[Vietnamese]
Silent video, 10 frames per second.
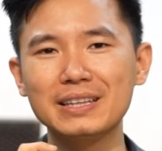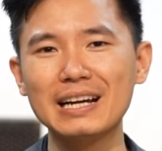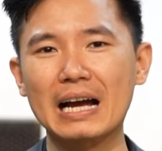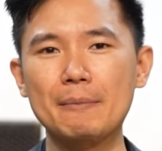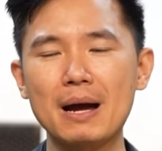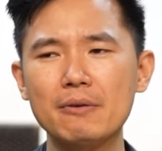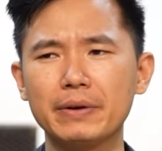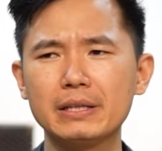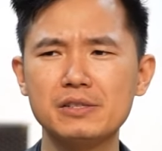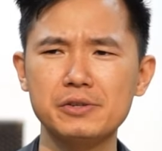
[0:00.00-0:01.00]
với tất cả các
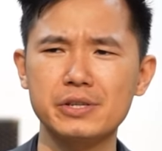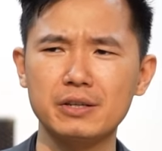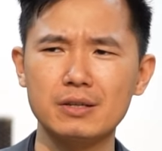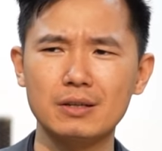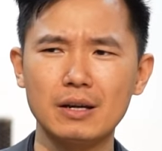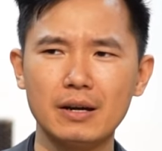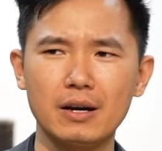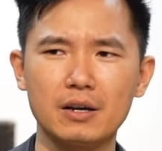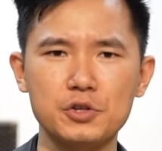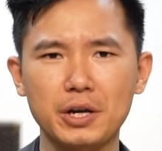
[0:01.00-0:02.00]
bác về những chương trình
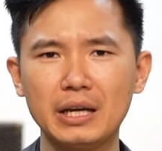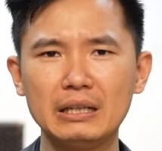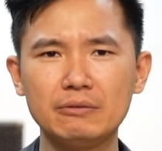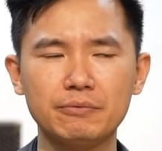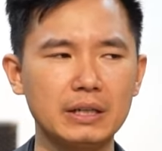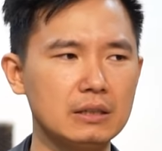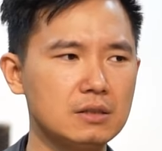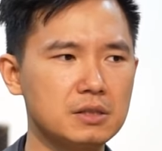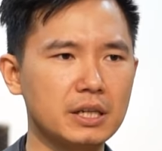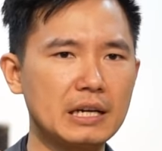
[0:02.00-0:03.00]
training, về những
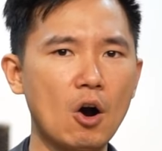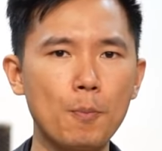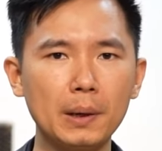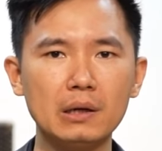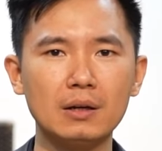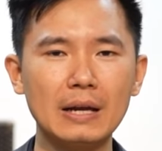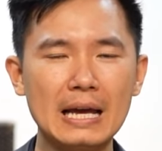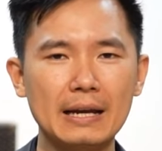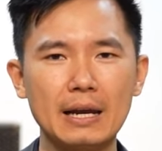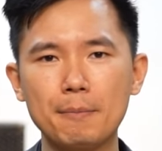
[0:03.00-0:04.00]
chương trình open
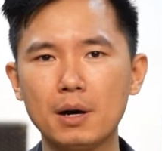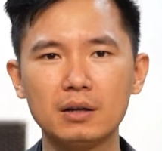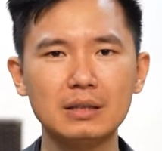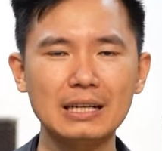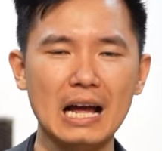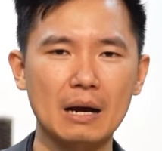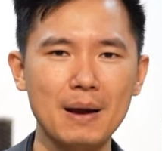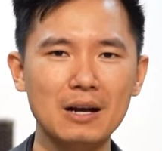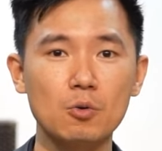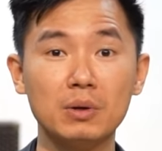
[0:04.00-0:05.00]
để mời tất cả
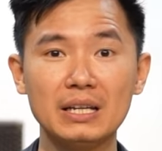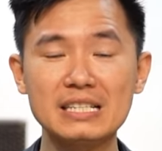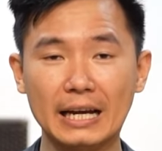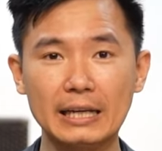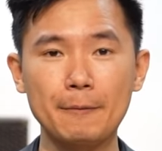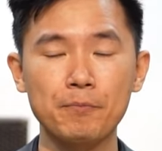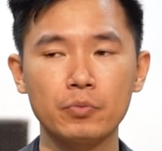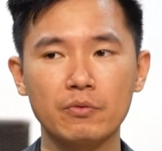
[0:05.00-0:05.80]
các bác cùng đến trải nghiệm.